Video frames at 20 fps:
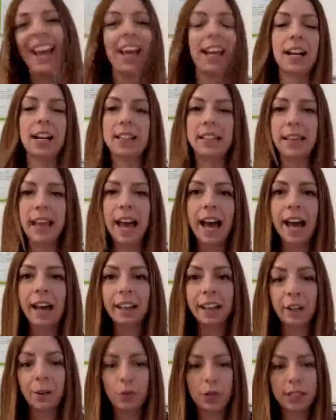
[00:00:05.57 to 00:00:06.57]
in realtà
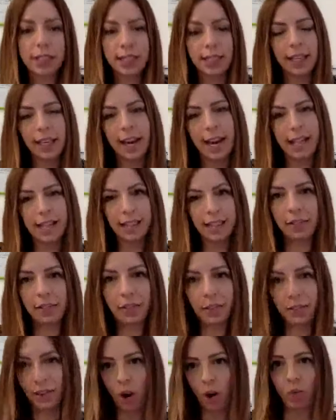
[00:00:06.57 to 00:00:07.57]
in questa diretta vi
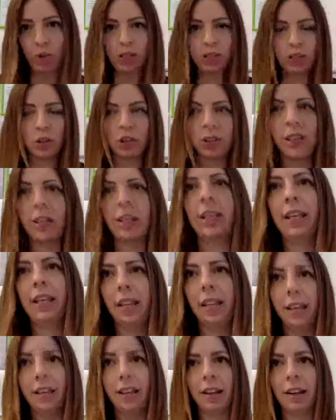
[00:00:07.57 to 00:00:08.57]
farò una sorta
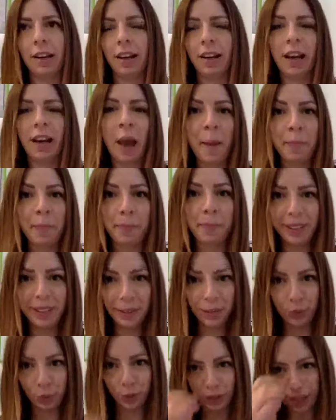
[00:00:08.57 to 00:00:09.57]
di eh, recap
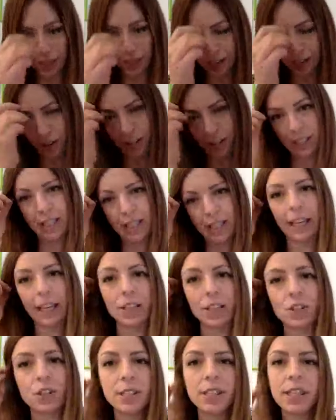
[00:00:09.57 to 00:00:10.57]
di tutte le cose che
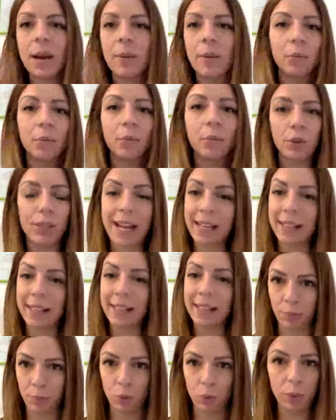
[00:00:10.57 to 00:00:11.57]
ci siamo
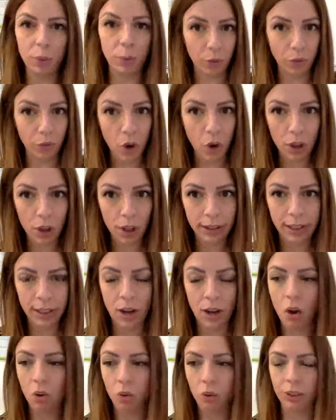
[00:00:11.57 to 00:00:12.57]
dette più e più volte, no?